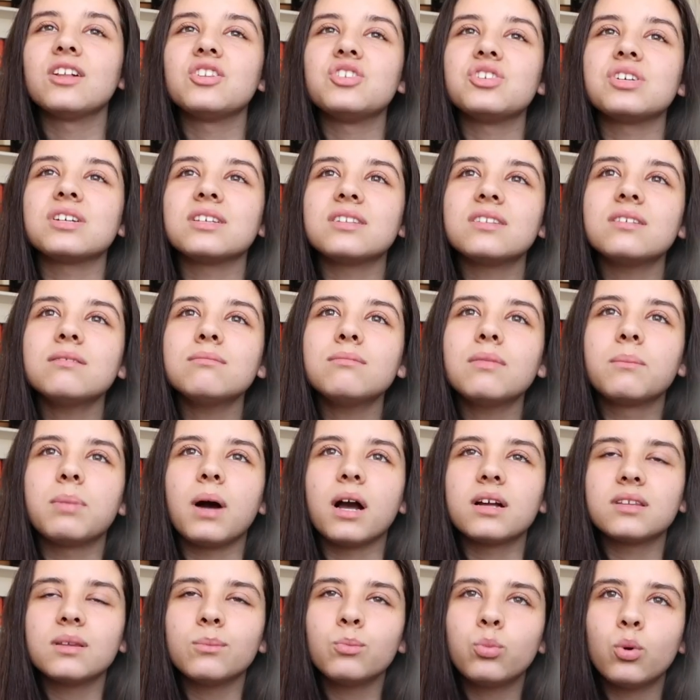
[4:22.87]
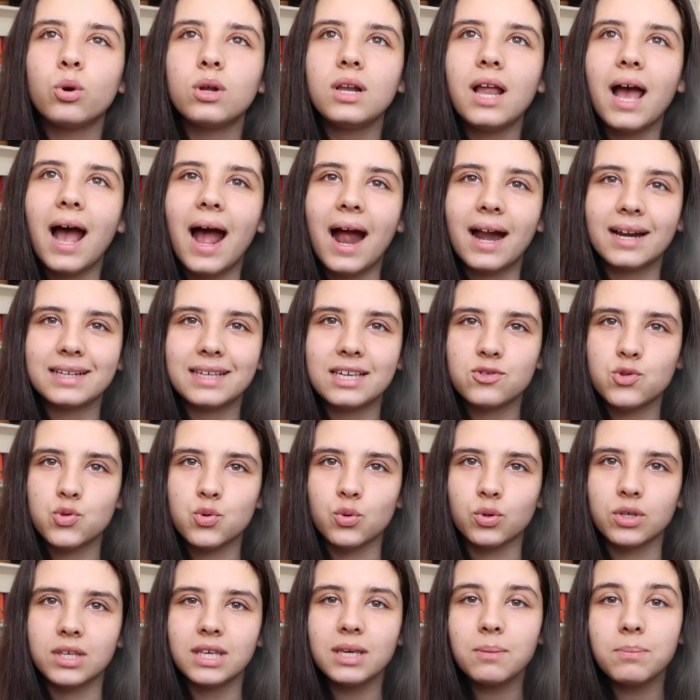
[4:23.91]
Çıktım baktım böyle herkes
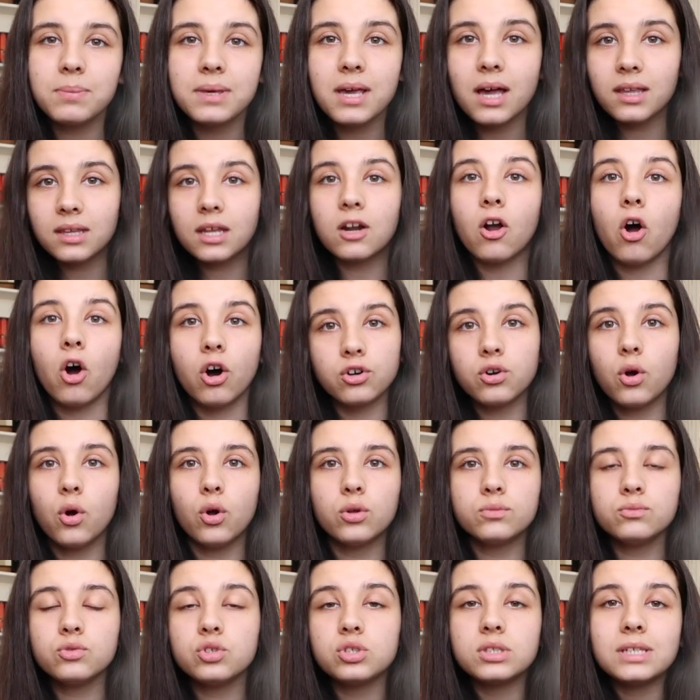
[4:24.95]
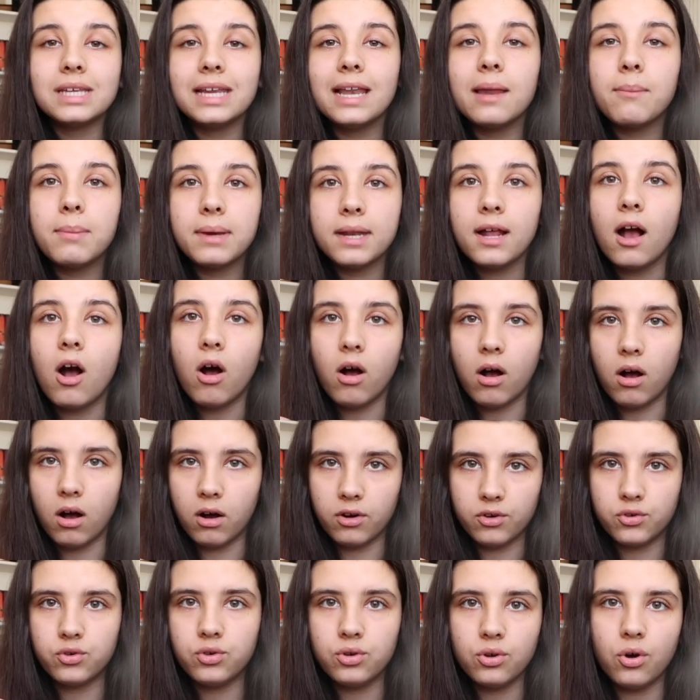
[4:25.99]
çok iyi. Bir yana ara olmuş. Nile beni
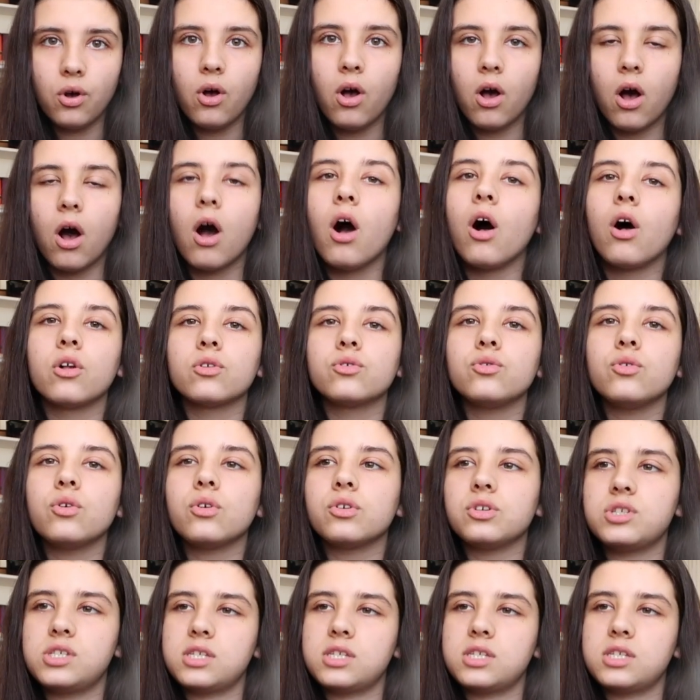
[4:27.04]
arıyor, ağlıyor.